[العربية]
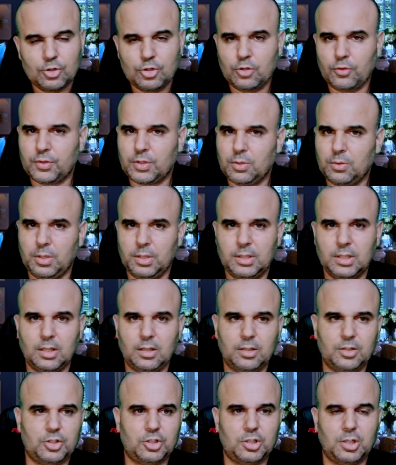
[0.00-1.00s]
شوف شي
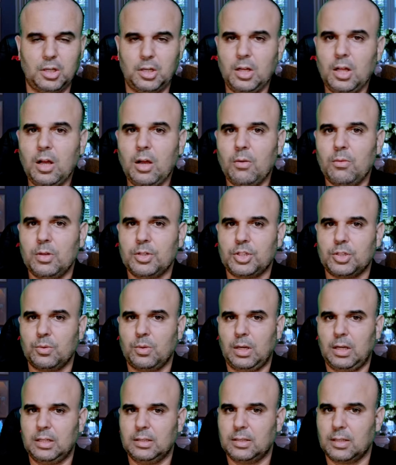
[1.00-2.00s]
وحده هجاله ولا شي
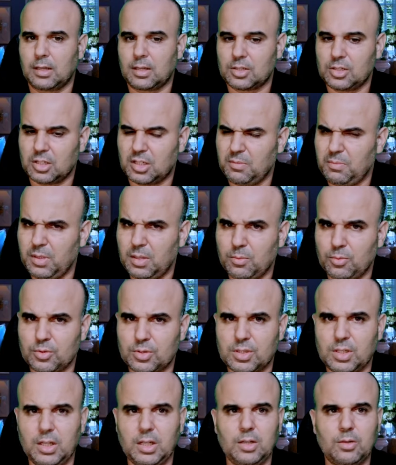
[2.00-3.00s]
واحد راجل كبير
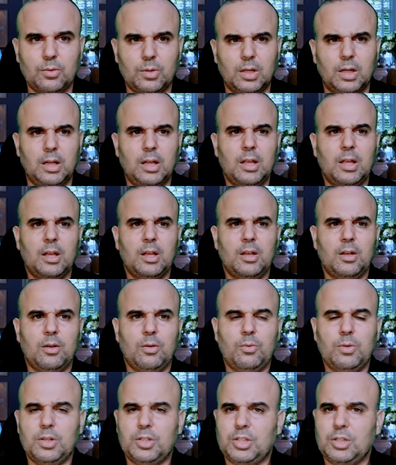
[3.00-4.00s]
مسن ولا
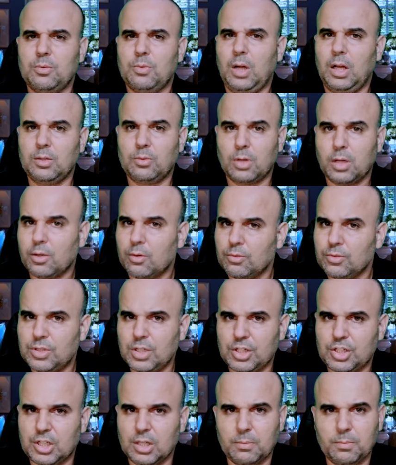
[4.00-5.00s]
ولا شي واحد واخا يكون
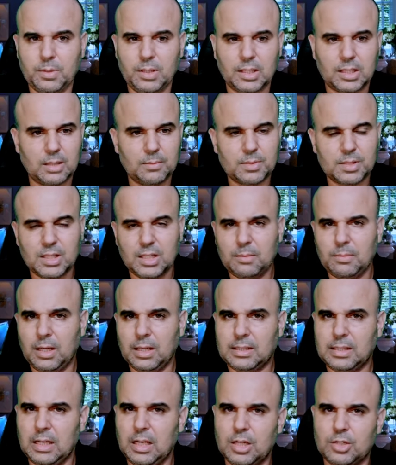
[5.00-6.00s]
حتى شاب الا كان مسكين
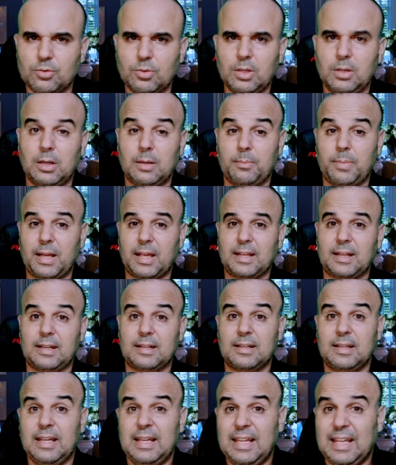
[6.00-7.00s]
محتاج ولا باغي
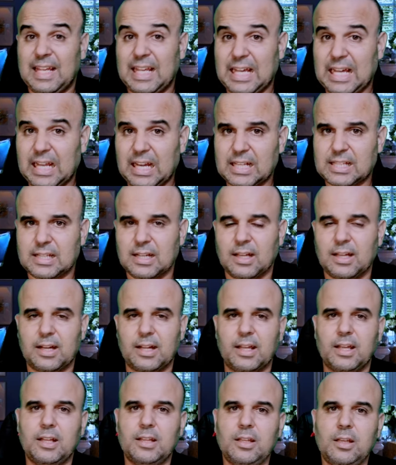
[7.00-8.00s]
يخلص
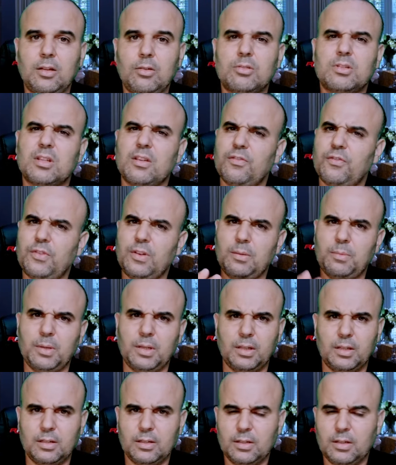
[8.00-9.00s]
القرايه ديالو تكفل
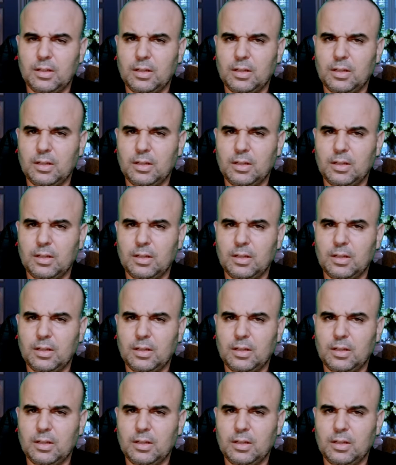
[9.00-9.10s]
به